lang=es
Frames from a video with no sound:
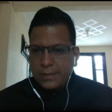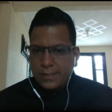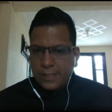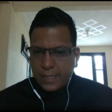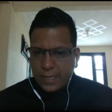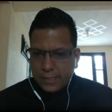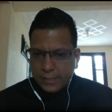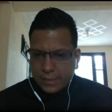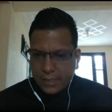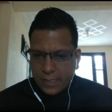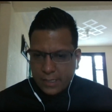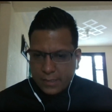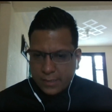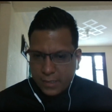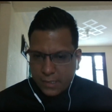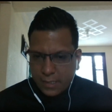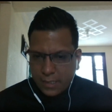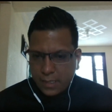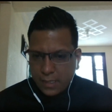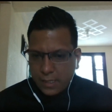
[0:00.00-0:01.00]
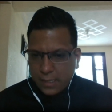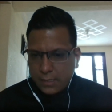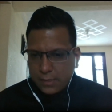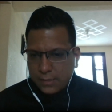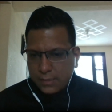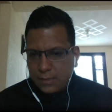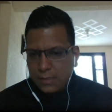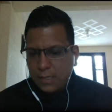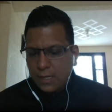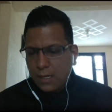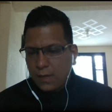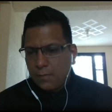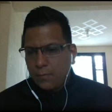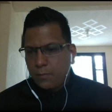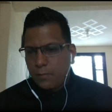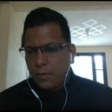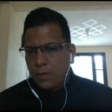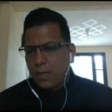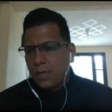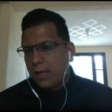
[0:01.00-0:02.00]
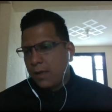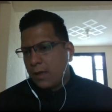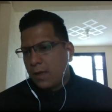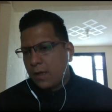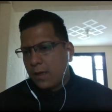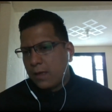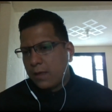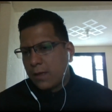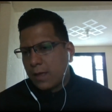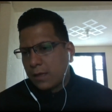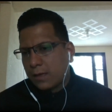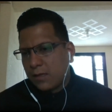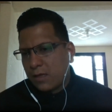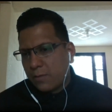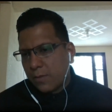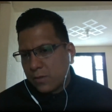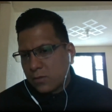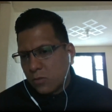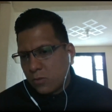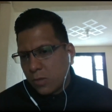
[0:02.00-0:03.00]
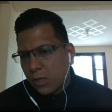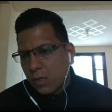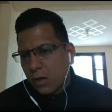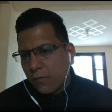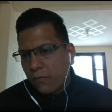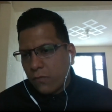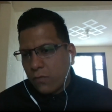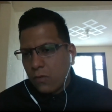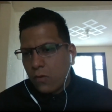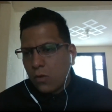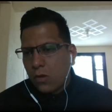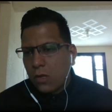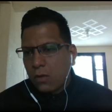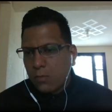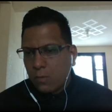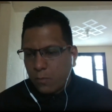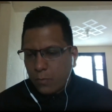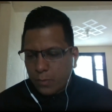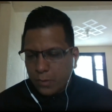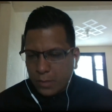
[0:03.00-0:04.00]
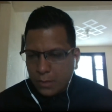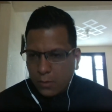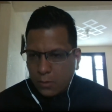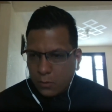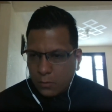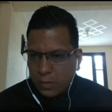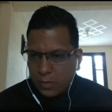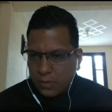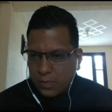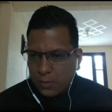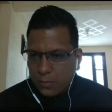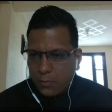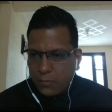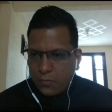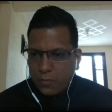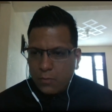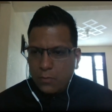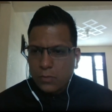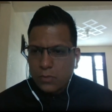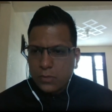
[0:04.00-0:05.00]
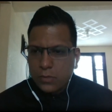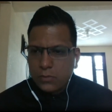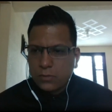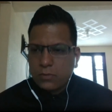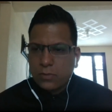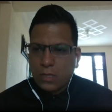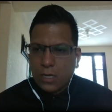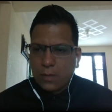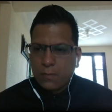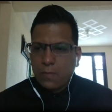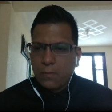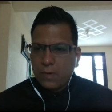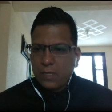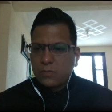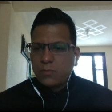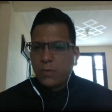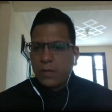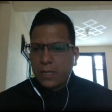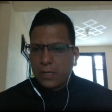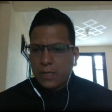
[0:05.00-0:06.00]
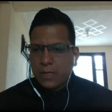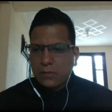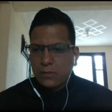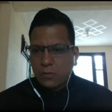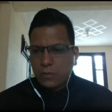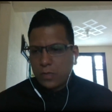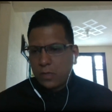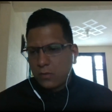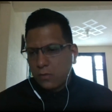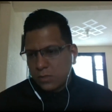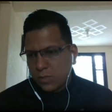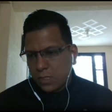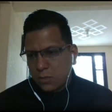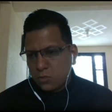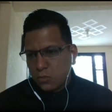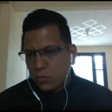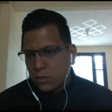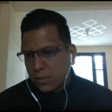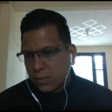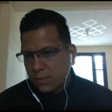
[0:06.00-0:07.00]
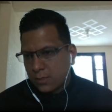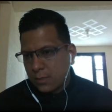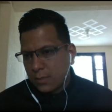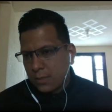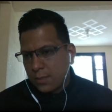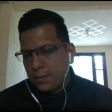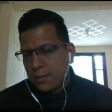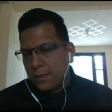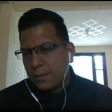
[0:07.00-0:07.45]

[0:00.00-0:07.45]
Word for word: Si es que así, este, eh, activen su micrófono y me pueden comentar, por favor, si son tan amables, para ir resolviendo estas dudas.